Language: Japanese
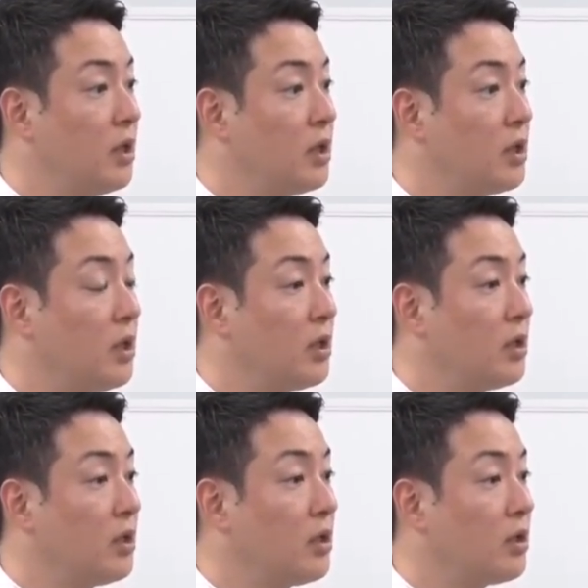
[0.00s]
たあ
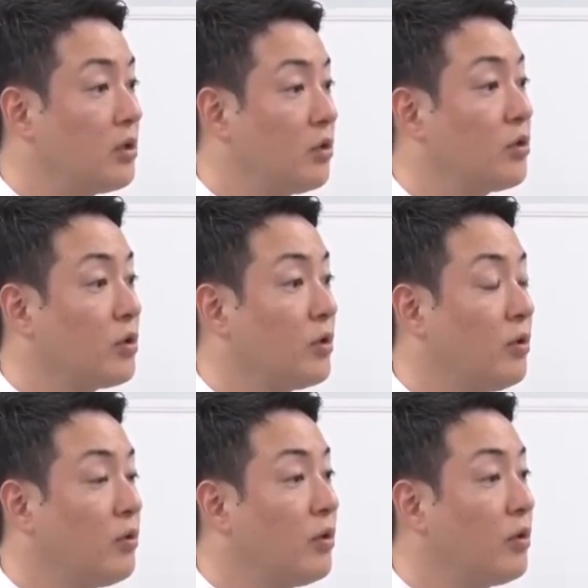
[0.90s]
僕がですかそうそうそうあ
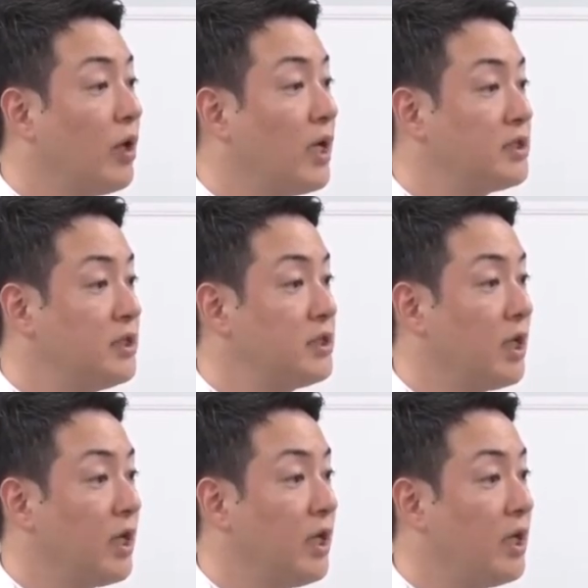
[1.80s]
僕これ発信し
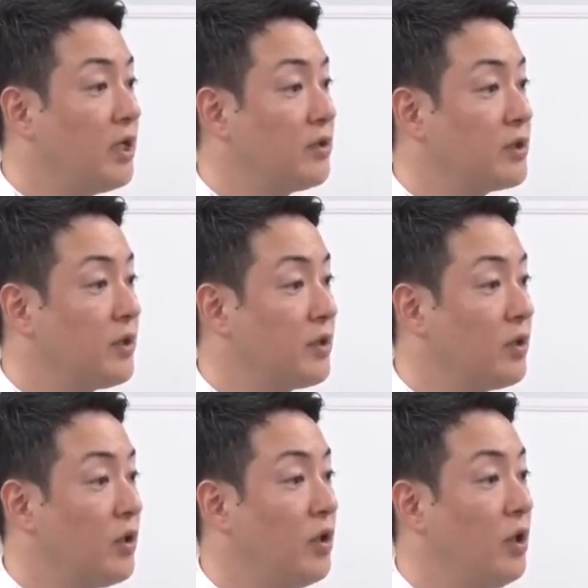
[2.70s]
た弊害としてはそ
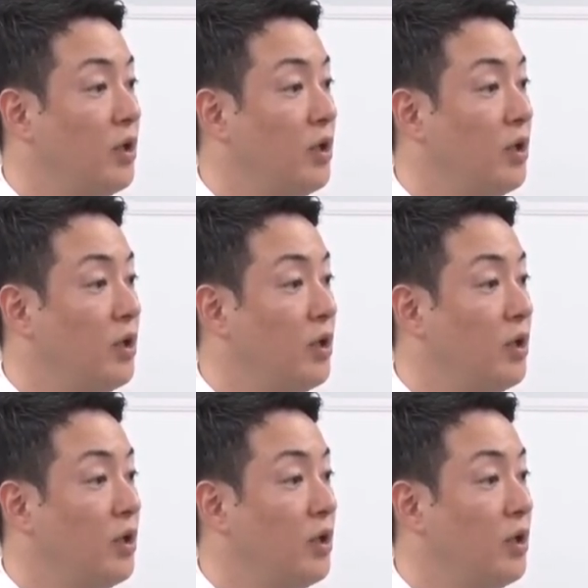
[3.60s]
の